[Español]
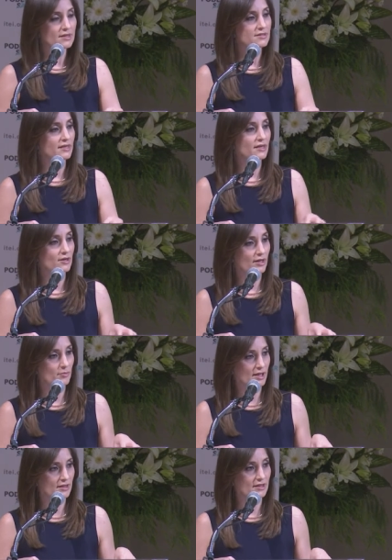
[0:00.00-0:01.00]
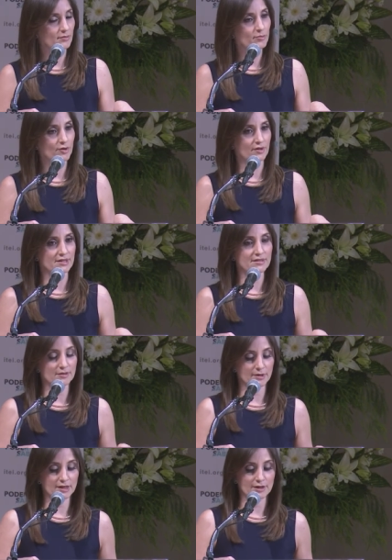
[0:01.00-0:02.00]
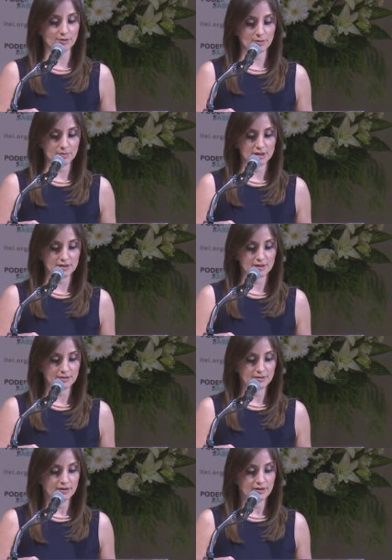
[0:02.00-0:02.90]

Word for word: se incrementan progresiva y gradualmente